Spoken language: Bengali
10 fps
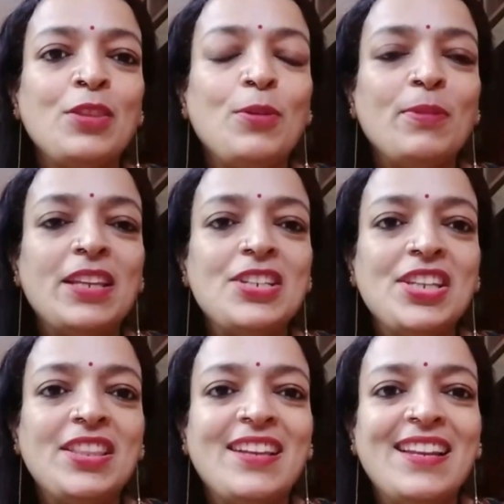তোমাদের
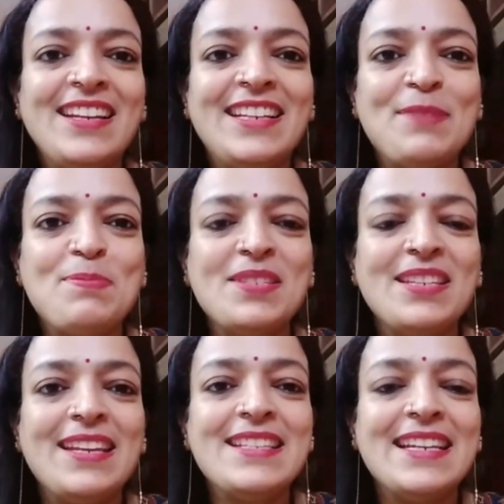শীতকালের টিপস
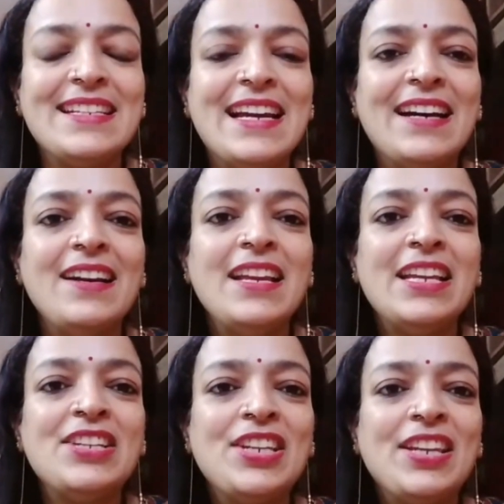নিয়ে যেটা
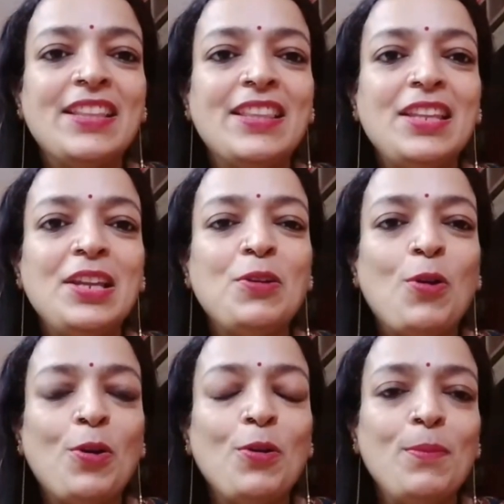শীত
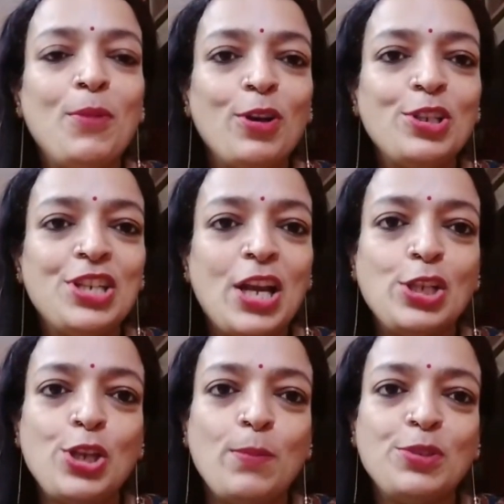গরম বর্ষা
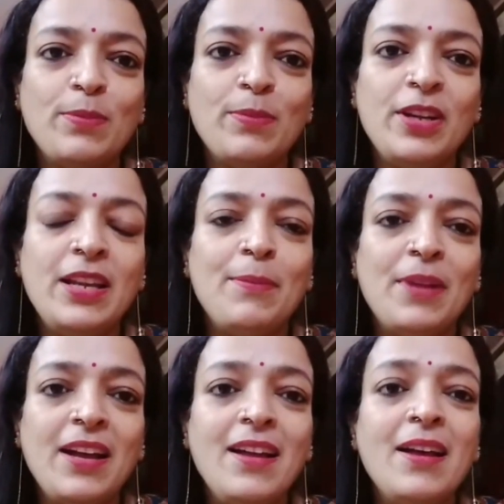সবসময়
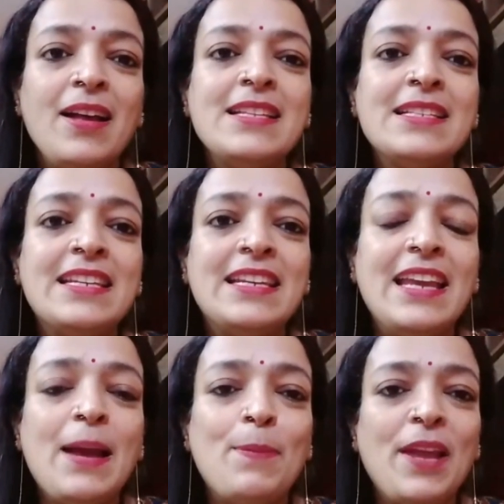আমরা
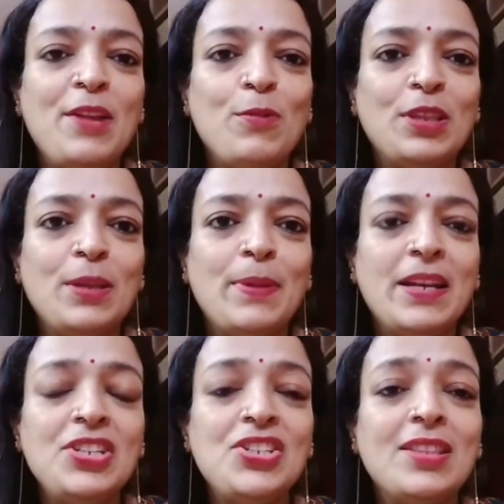স্কিনে অ্যাপ্লাই করতে
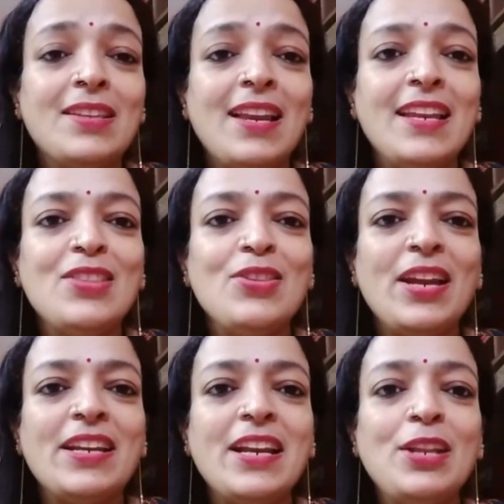পারি শীতকালে কিন্তু
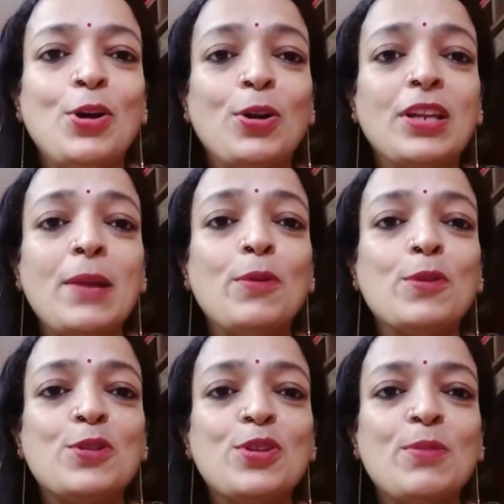এটা দরকার
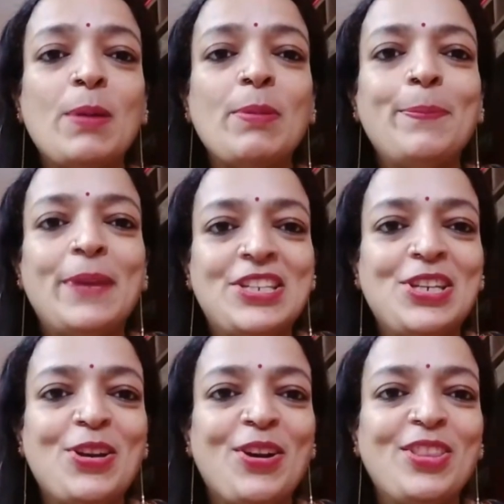প্রচণ্ডভাবে
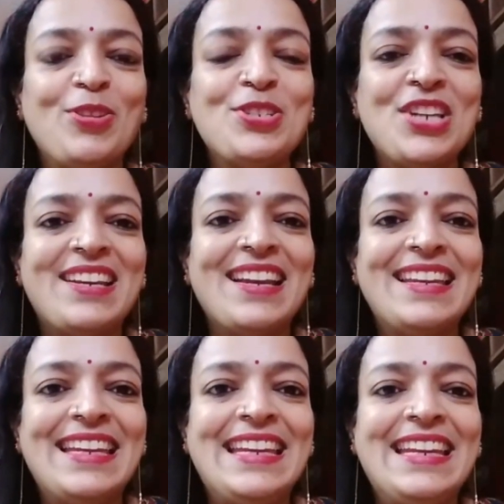বেশি হয় তো সেটা
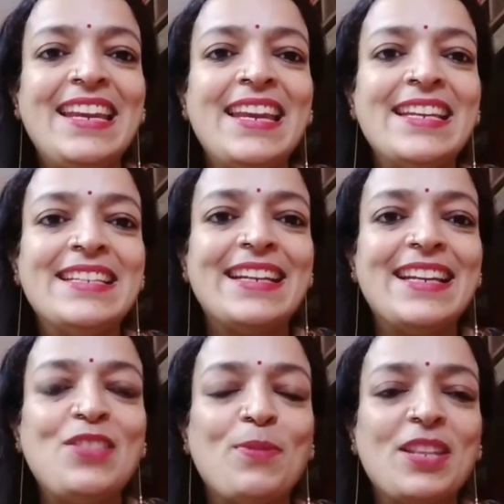কি
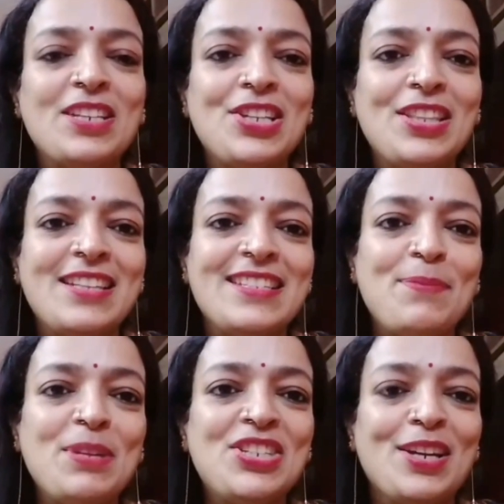সেটাই তোমাদের সাথে আজকে
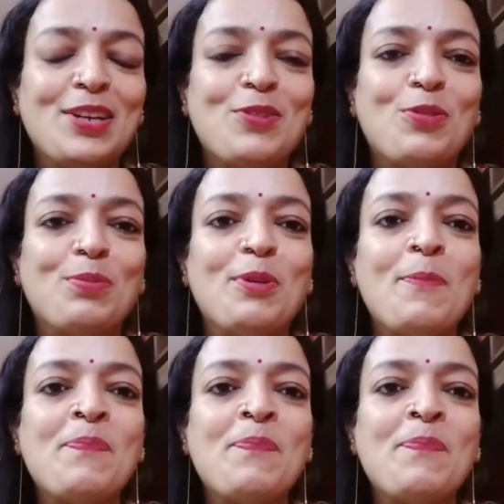আমি শেয়ার করব